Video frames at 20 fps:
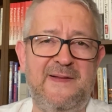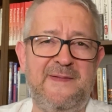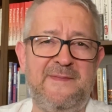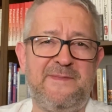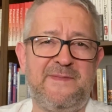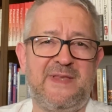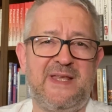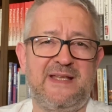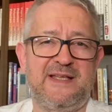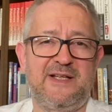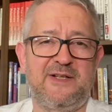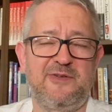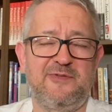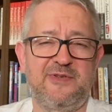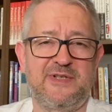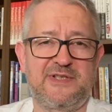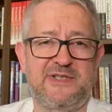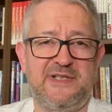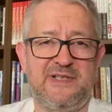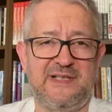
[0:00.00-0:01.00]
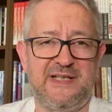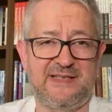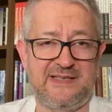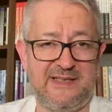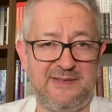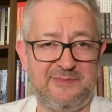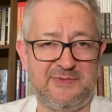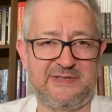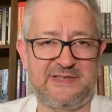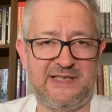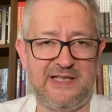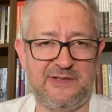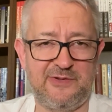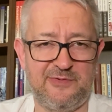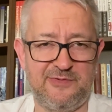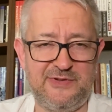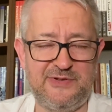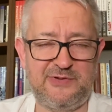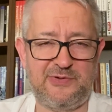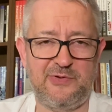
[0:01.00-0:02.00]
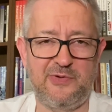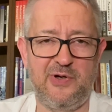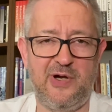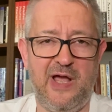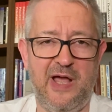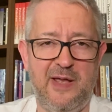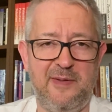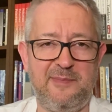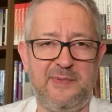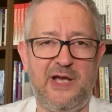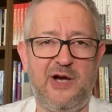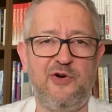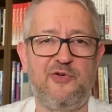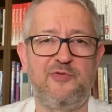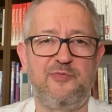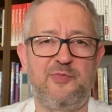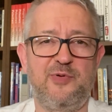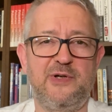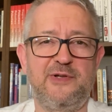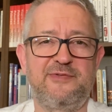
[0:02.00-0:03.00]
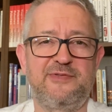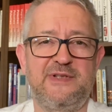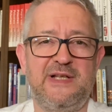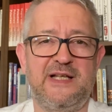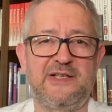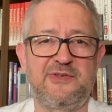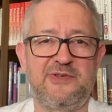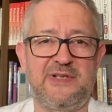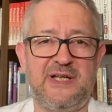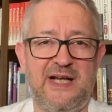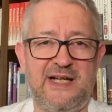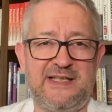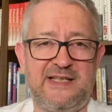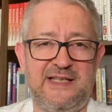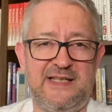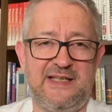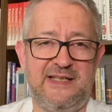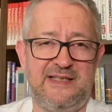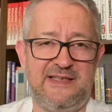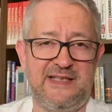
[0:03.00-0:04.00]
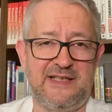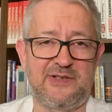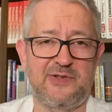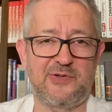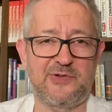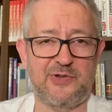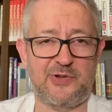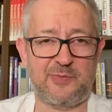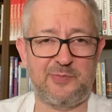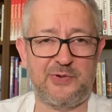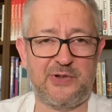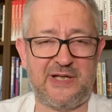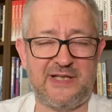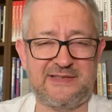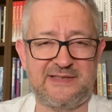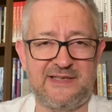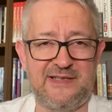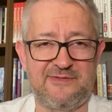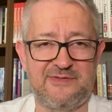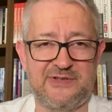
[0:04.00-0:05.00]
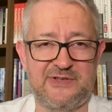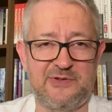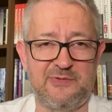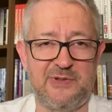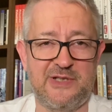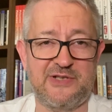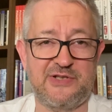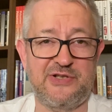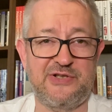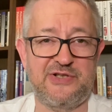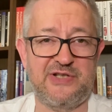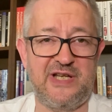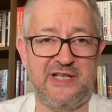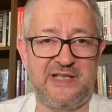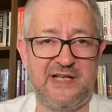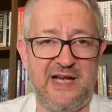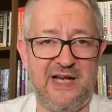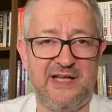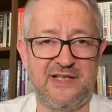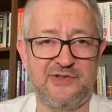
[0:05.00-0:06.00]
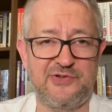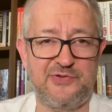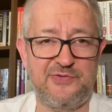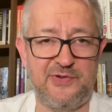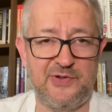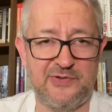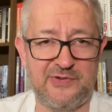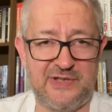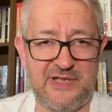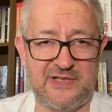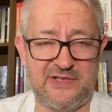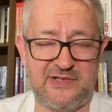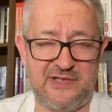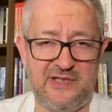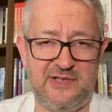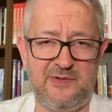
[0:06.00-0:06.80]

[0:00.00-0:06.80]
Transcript: Dlatego właśnie na tym stanowisku miał wpływ na to, jakie jego korporacja wysyła życzenia świąteczne.